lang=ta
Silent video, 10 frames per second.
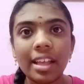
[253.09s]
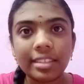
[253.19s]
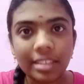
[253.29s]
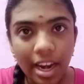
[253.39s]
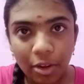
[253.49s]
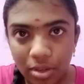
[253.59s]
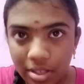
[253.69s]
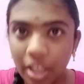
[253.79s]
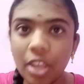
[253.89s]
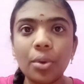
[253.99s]
ஸ்டேட்டோட
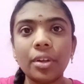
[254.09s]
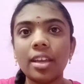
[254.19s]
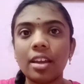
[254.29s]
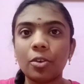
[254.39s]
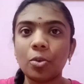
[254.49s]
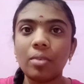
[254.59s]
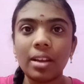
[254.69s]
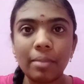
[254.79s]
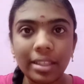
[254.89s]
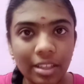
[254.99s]
செக்யூரிட்டியாக இருக்கட்டும்
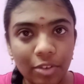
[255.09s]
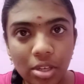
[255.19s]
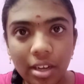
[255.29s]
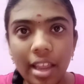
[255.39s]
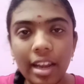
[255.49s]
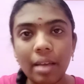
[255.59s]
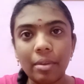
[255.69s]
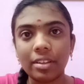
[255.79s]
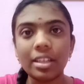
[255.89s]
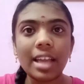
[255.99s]
இல்லை மற்ற விஷயங்கள்லாம்
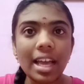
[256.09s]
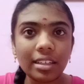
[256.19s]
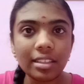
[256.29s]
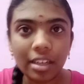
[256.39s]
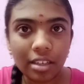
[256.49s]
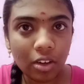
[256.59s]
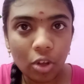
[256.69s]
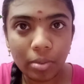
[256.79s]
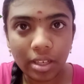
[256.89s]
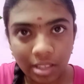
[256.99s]
எல்லாமே வந்து டேரெக்டாக சென்ட்ரல்
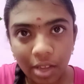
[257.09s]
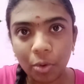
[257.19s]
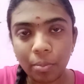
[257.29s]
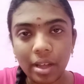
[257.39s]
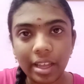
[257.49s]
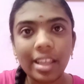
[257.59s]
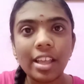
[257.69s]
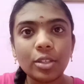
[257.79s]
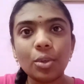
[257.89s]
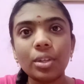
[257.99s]
கவர்மெண்ட் தான் கொடுப்பாங்க
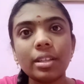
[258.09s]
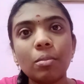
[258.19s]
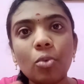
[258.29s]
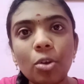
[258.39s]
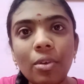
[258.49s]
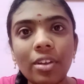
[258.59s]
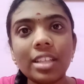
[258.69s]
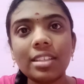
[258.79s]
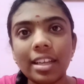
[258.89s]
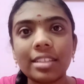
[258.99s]
ஸோ இந்த மூணுமே வந்து
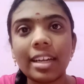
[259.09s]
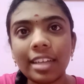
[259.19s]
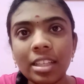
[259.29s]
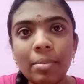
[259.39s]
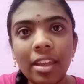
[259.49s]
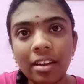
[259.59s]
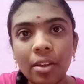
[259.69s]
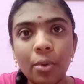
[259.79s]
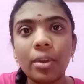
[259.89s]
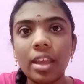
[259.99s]
சட்டசபை
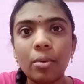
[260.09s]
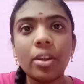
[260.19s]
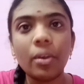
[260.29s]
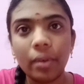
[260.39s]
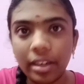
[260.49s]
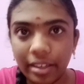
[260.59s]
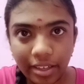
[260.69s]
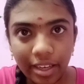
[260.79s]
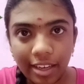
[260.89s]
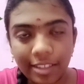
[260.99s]
இருக்கக்கூடிய ஒரு யூனியன்
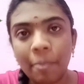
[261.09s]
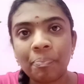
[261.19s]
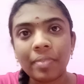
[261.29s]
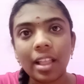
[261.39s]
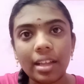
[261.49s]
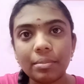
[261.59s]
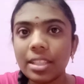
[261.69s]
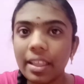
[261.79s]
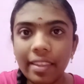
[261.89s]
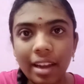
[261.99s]
டெரிட்டரிஸ்
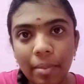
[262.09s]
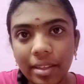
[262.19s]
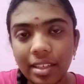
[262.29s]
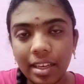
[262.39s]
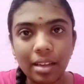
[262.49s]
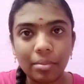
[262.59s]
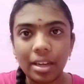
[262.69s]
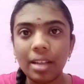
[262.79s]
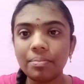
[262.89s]
மித்த இதெல்லாம் பார்த்துட்டிங்க அப்படின்னா